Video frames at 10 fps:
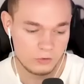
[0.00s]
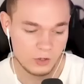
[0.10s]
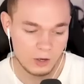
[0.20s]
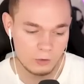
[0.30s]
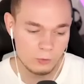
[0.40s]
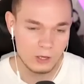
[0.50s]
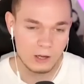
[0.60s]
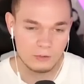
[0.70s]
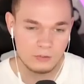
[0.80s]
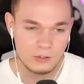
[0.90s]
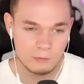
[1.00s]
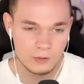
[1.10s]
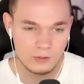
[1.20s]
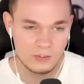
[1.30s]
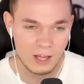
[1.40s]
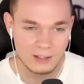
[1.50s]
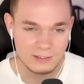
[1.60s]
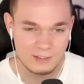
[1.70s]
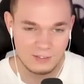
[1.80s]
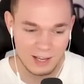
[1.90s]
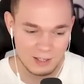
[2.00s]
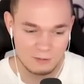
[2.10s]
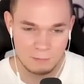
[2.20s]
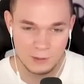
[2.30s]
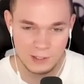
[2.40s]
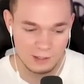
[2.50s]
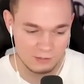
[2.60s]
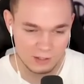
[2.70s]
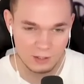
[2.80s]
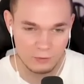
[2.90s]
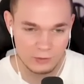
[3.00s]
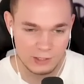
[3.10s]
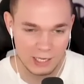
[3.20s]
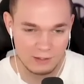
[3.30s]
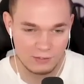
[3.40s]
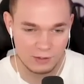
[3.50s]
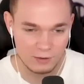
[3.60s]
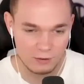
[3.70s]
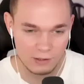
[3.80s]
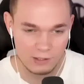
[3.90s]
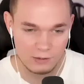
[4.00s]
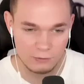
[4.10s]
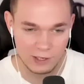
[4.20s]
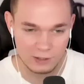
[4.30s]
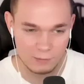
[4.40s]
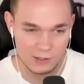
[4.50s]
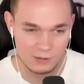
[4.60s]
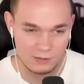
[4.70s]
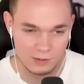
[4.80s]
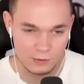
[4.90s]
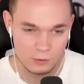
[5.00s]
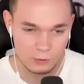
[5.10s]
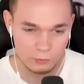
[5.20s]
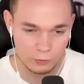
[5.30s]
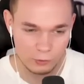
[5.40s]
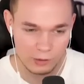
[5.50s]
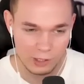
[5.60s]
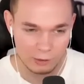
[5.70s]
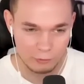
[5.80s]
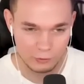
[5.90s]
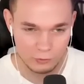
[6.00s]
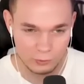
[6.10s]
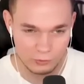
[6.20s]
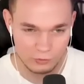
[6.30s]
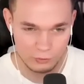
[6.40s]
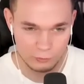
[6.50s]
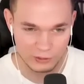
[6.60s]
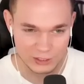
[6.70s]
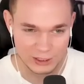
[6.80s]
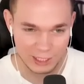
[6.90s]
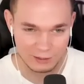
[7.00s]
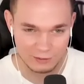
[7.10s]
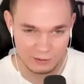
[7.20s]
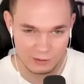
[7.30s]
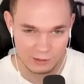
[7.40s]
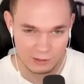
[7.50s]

So, Lukas, dann würde ich sagen, die Zeit beginnt genau jetzt. Äh, ich werde mich jetzt hier irgendwo versuchen zu verstecken.